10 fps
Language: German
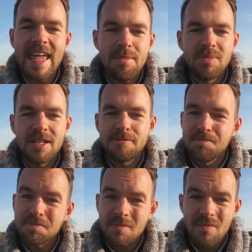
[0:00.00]
Ebenen
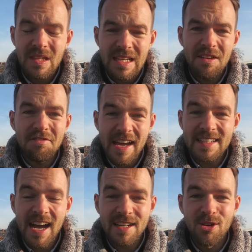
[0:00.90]

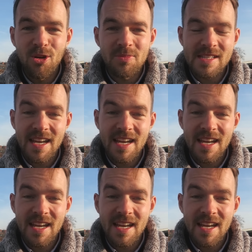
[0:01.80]
weiter angehoben.